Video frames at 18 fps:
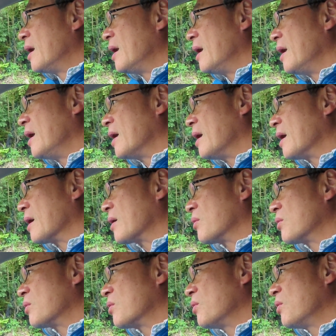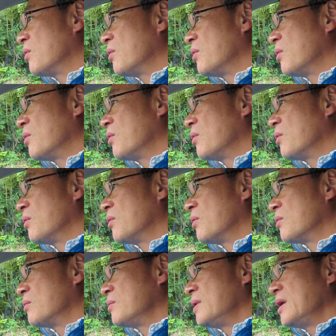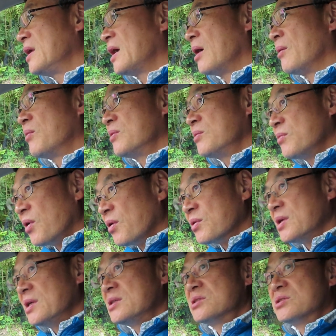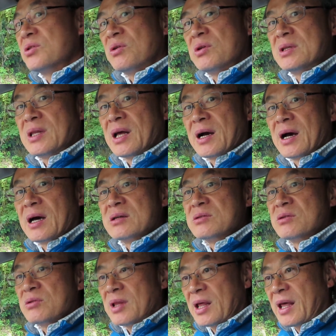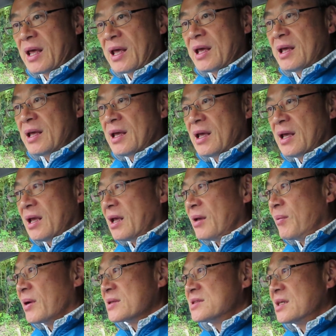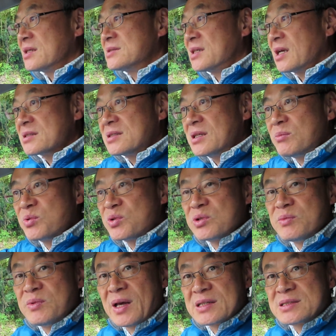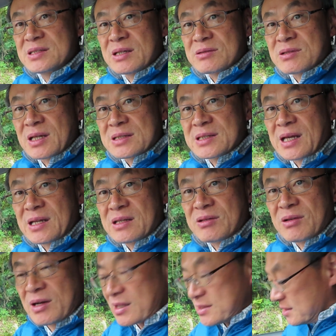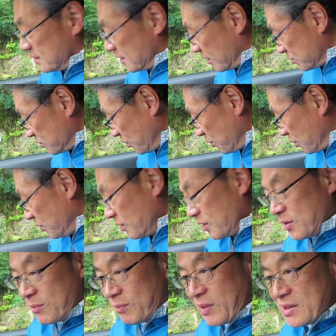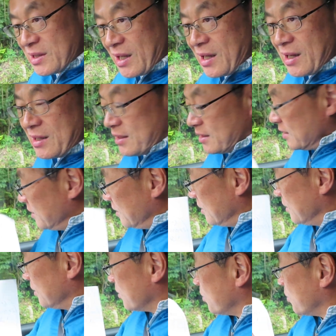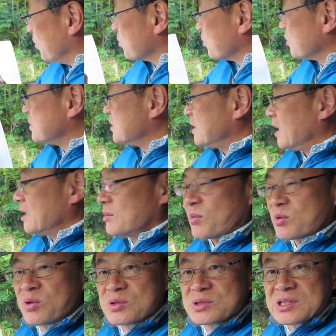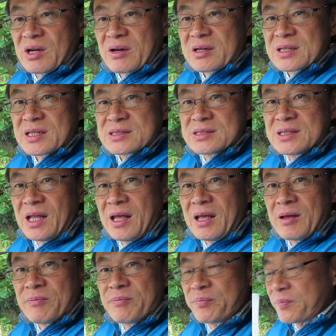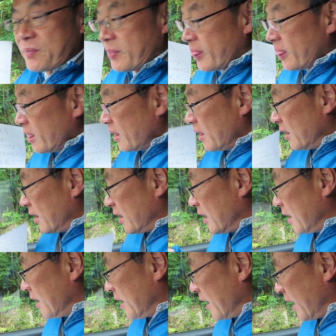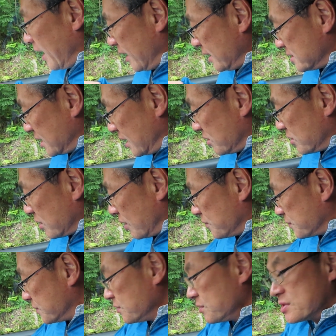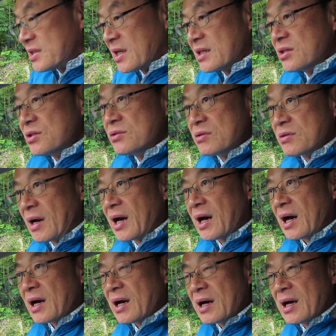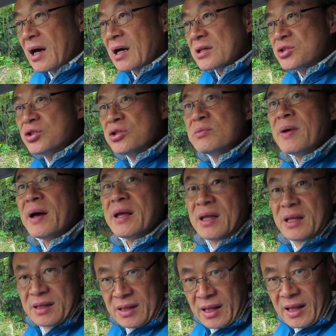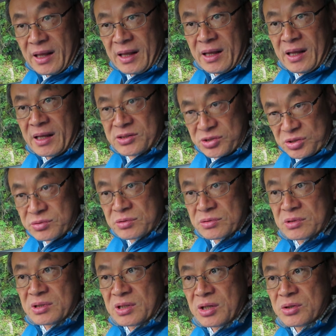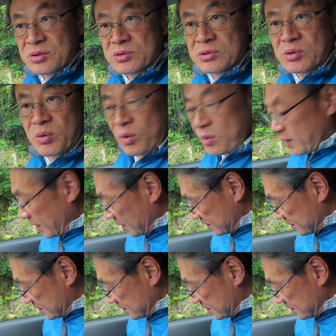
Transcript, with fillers: えー、このミリ波も一長一短があるので、えまあ、じゃあ全部組み合わせてくださいっていう話になるとまたこの時代に戻っちゃうわけですねえー、アイサイトが普及した理由は10万円で、えー、つくっていうところ